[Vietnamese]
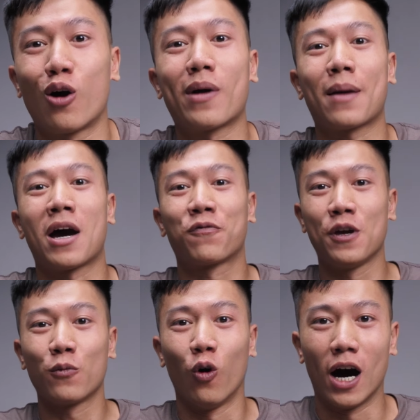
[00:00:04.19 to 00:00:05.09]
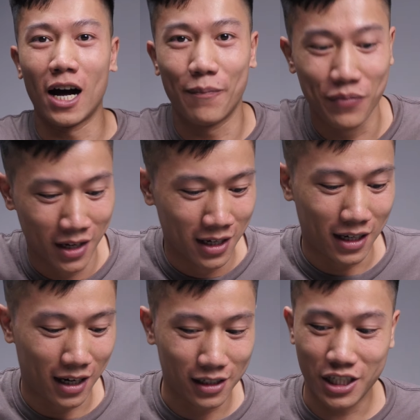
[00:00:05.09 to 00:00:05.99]
có một cái bàn phím của uh,
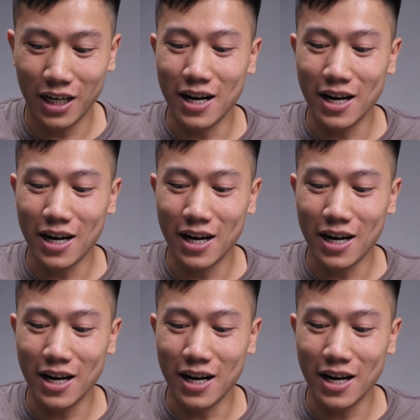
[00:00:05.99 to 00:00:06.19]
G